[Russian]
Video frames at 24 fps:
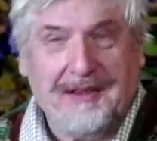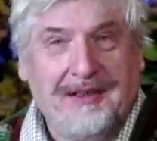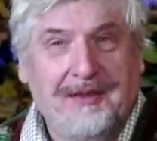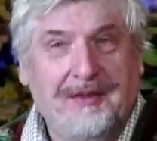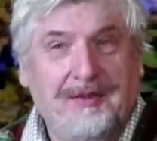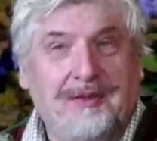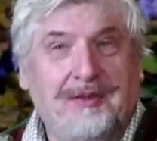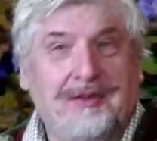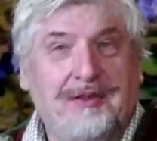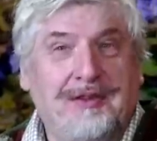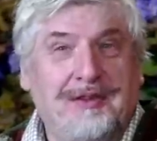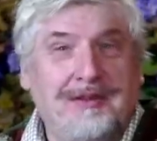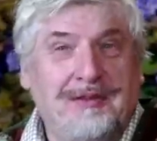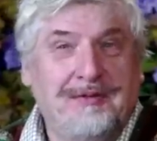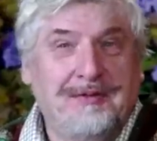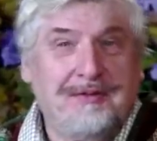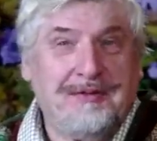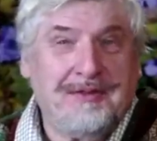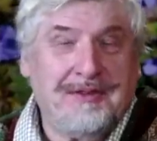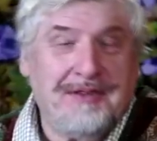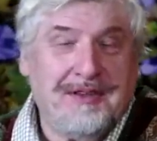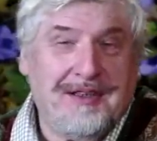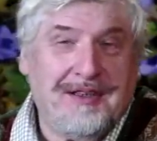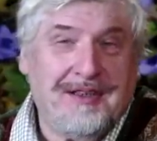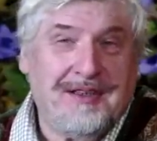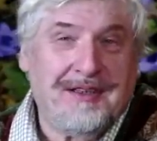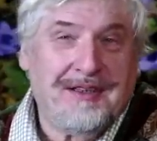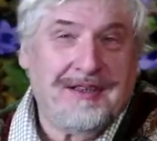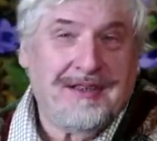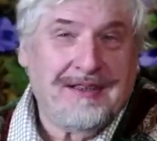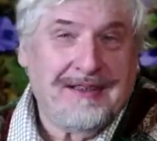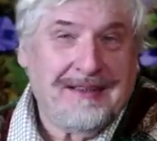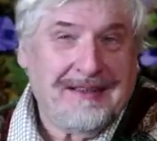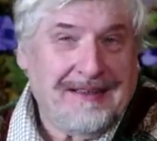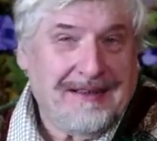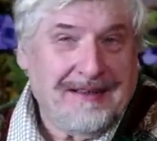одаренных людей –
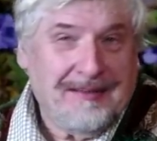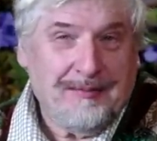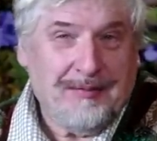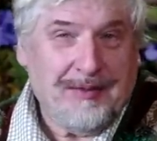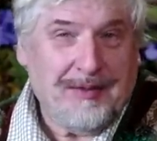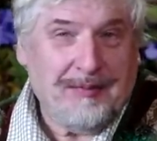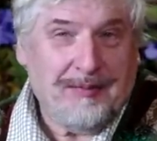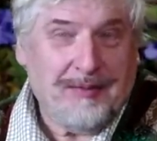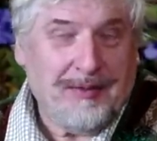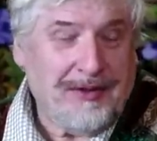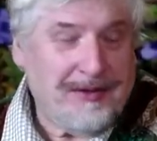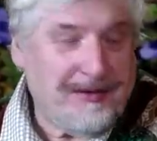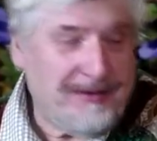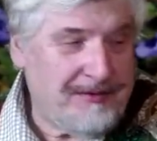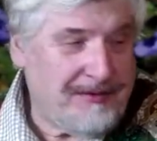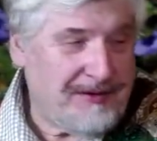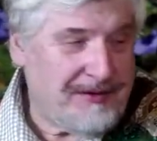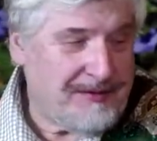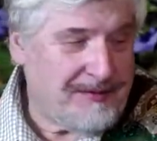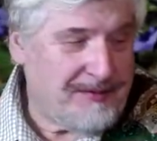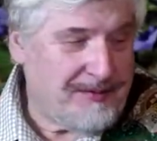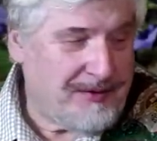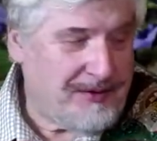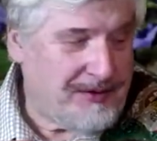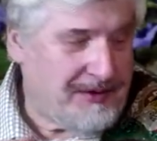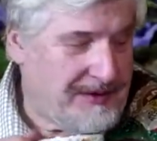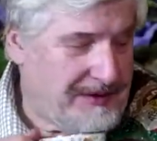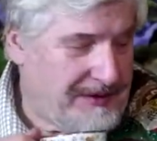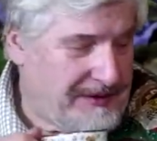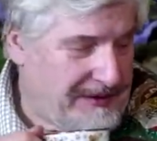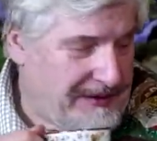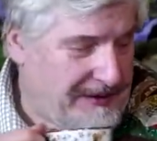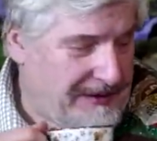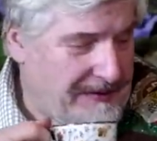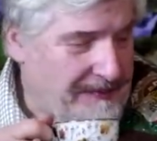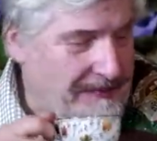при первой
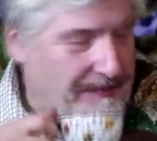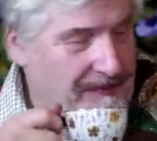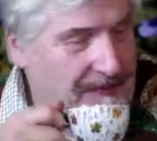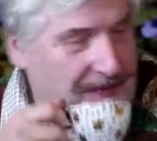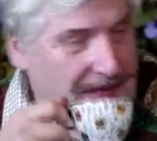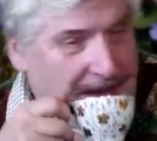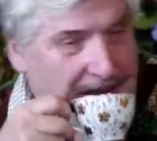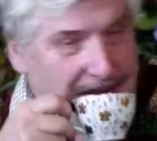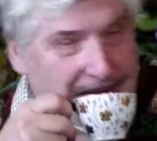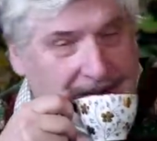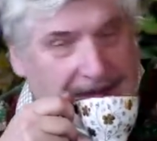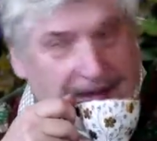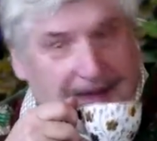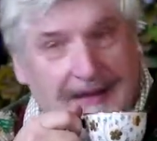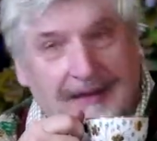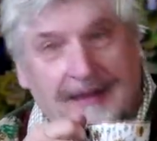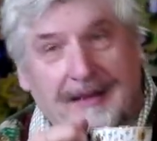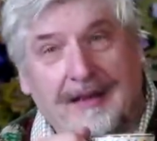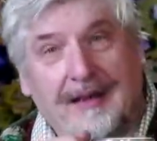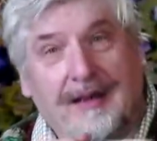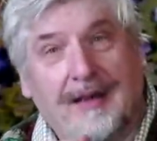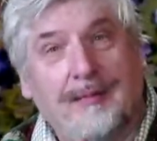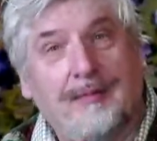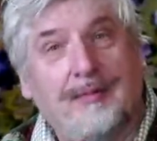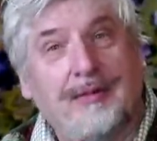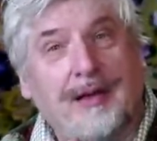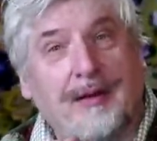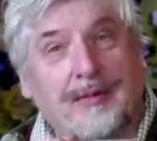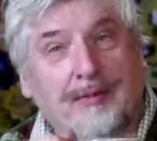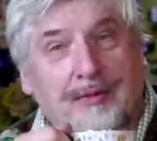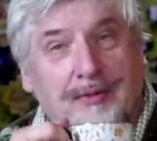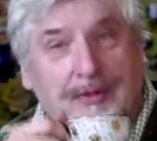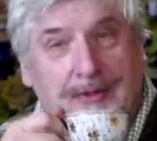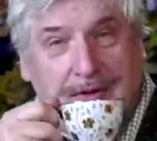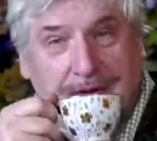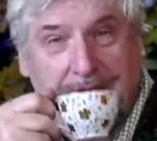возможности они
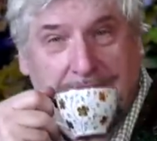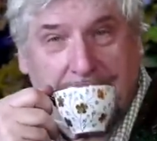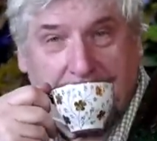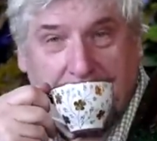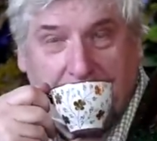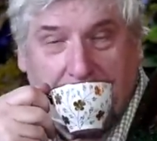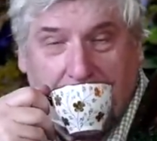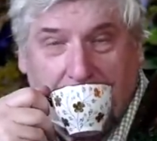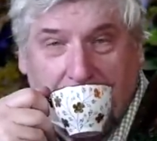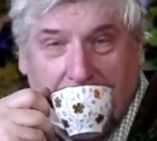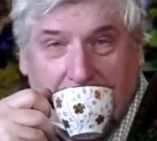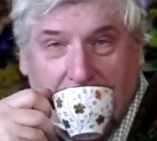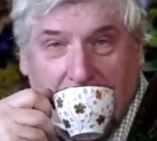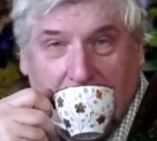облапошат